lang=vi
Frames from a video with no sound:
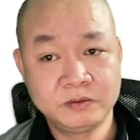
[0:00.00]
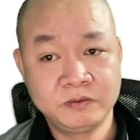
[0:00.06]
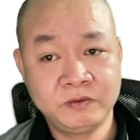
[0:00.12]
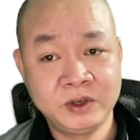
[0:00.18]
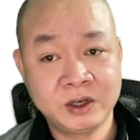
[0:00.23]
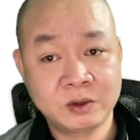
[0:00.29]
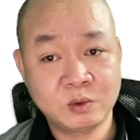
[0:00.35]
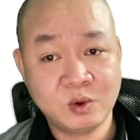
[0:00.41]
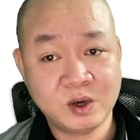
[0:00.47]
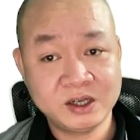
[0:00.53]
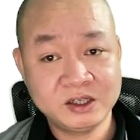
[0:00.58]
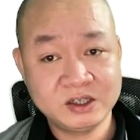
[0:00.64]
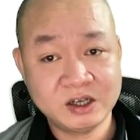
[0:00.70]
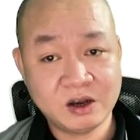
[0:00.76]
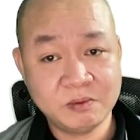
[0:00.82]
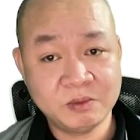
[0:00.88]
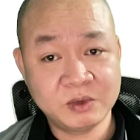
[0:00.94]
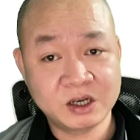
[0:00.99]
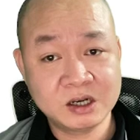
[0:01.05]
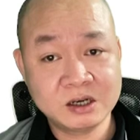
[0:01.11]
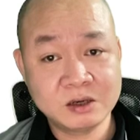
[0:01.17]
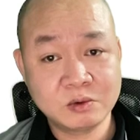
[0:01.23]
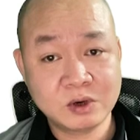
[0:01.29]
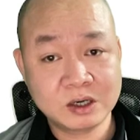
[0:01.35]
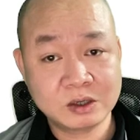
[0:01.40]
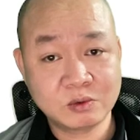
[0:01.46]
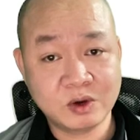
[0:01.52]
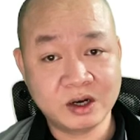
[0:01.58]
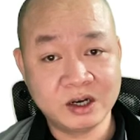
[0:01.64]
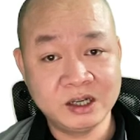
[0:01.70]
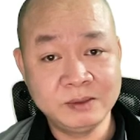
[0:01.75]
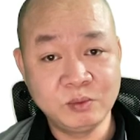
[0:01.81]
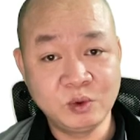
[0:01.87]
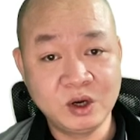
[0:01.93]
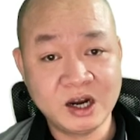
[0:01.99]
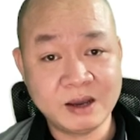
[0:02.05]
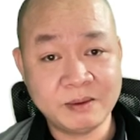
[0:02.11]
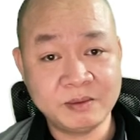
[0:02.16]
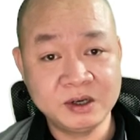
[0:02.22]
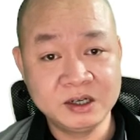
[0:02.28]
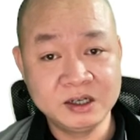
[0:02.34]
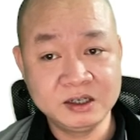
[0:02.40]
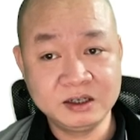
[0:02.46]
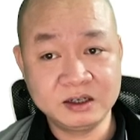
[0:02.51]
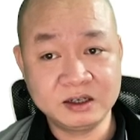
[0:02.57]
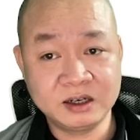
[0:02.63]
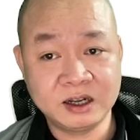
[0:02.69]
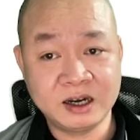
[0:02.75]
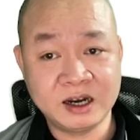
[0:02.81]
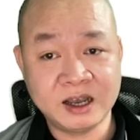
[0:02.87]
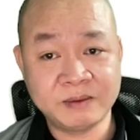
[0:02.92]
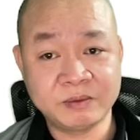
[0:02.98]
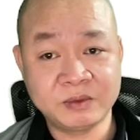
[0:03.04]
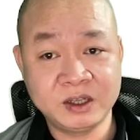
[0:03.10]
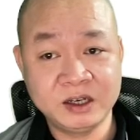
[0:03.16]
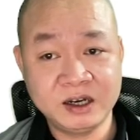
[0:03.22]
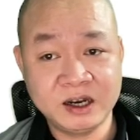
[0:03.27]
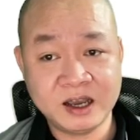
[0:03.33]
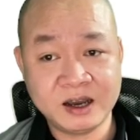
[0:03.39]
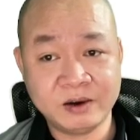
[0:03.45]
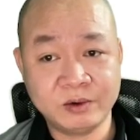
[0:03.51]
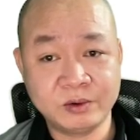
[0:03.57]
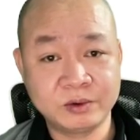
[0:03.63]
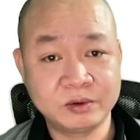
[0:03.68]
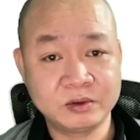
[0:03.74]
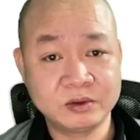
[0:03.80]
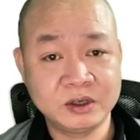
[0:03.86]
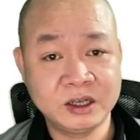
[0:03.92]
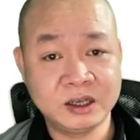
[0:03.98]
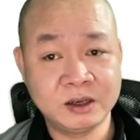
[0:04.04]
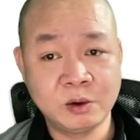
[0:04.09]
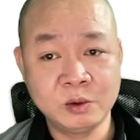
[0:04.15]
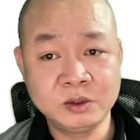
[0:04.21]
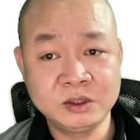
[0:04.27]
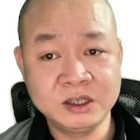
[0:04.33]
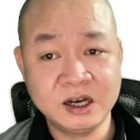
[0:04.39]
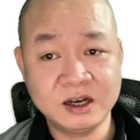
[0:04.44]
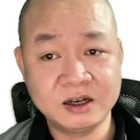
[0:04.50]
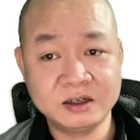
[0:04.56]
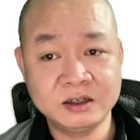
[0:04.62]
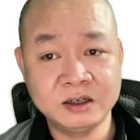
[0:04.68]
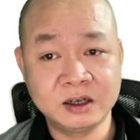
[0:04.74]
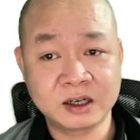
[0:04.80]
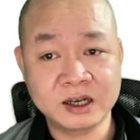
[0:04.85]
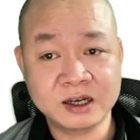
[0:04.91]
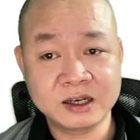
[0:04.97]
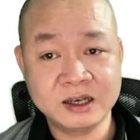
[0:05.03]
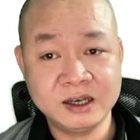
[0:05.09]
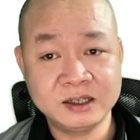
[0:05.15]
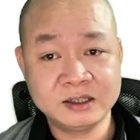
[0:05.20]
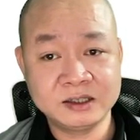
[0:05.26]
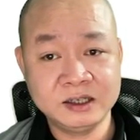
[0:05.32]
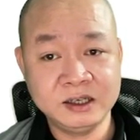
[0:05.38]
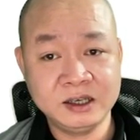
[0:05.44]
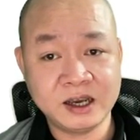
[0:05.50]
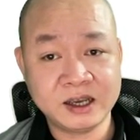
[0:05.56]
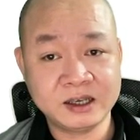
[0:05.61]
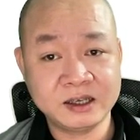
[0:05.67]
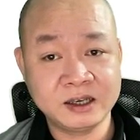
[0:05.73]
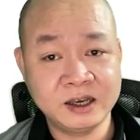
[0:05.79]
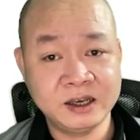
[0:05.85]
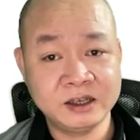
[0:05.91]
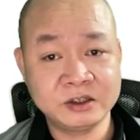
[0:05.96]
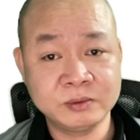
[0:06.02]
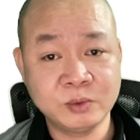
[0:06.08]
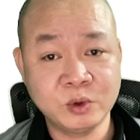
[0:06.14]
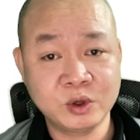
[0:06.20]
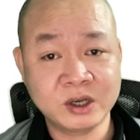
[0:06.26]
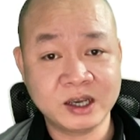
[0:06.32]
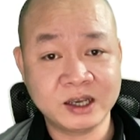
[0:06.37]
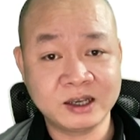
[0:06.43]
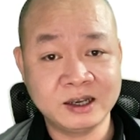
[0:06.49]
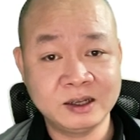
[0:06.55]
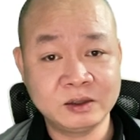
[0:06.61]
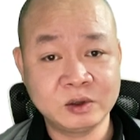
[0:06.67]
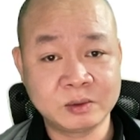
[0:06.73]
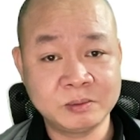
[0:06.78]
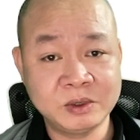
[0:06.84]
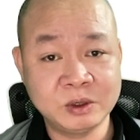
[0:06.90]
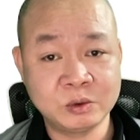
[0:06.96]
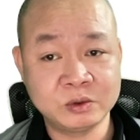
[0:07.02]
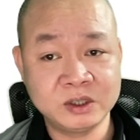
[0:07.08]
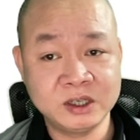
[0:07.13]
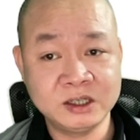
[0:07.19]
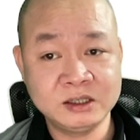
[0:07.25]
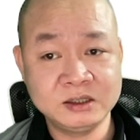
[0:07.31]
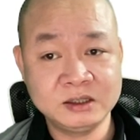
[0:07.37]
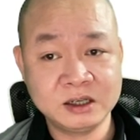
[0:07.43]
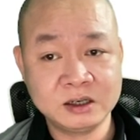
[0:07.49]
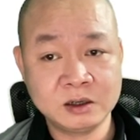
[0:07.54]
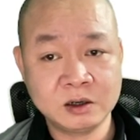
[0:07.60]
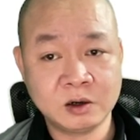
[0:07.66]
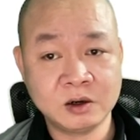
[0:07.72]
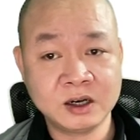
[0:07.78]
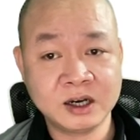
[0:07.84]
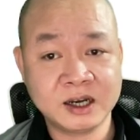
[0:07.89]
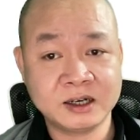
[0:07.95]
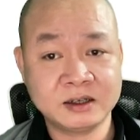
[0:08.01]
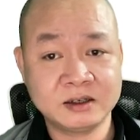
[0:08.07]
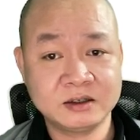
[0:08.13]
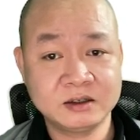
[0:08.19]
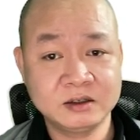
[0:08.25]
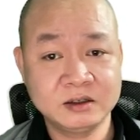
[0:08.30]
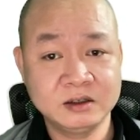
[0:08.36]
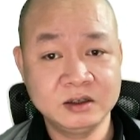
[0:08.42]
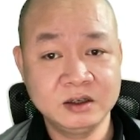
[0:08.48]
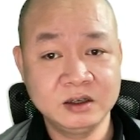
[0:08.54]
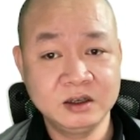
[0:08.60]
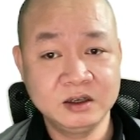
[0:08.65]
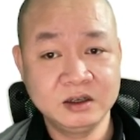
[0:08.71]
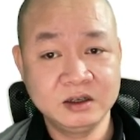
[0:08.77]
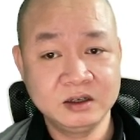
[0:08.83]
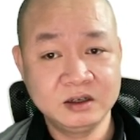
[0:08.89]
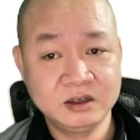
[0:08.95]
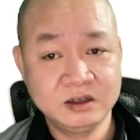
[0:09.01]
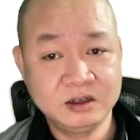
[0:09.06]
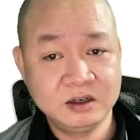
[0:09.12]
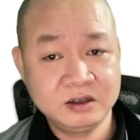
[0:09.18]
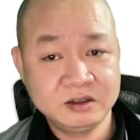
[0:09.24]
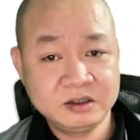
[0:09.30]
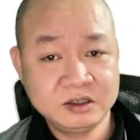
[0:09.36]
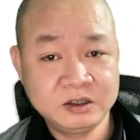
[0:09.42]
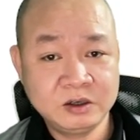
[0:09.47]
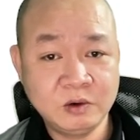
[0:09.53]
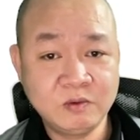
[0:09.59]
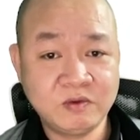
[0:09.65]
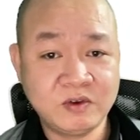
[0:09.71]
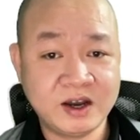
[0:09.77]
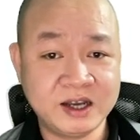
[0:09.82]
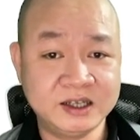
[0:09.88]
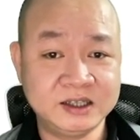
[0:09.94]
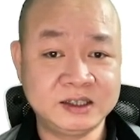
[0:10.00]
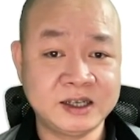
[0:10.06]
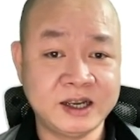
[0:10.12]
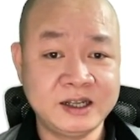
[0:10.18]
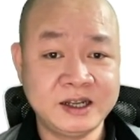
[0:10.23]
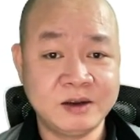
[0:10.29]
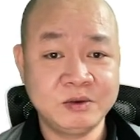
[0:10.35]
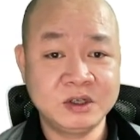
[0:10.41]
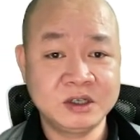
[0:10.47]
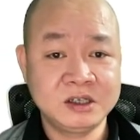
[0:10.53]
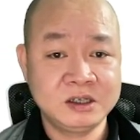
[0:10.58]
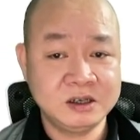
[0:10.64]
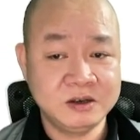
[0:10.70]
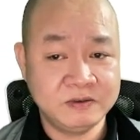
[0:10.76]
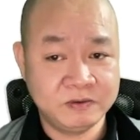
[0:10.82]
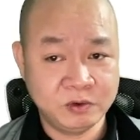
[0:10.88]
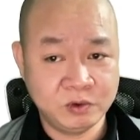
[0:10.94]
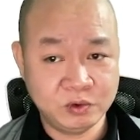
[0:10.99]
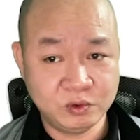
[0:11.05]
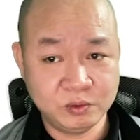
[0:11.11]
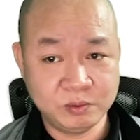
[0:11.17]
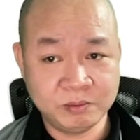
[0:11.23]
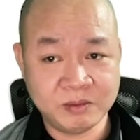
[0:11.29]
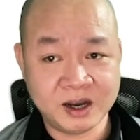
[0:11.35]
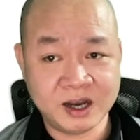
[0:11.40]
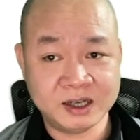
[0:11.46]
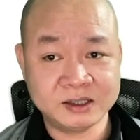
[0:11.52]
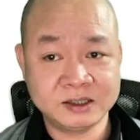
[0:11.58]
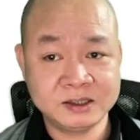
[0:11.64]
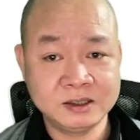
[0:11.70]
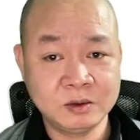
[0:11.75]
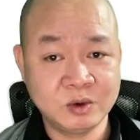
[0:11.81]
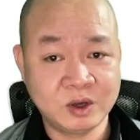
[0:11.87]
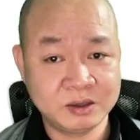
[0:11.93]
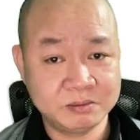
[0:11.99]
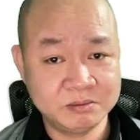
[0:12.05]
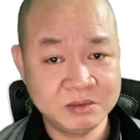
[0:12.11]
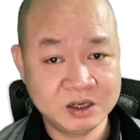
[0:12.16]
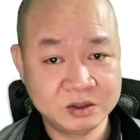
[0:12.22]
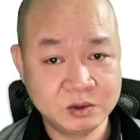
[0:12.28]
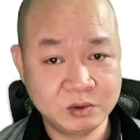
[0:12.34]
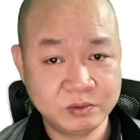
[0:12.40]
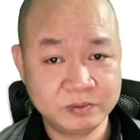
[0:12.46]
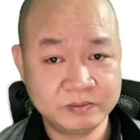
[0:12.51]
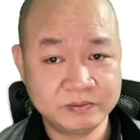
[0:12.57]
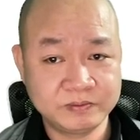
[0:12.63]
Việc quan trọng mà các cơ quan quản lý muốn làm hơn là làm thế nào để hỗ trợ được các nghệ sĩ hành nghề trong bối cảnh nghệ thuật biểu diễn rất khó khăn, chứ không phải chạy theo những sự vụ mà dư luận bức xúc.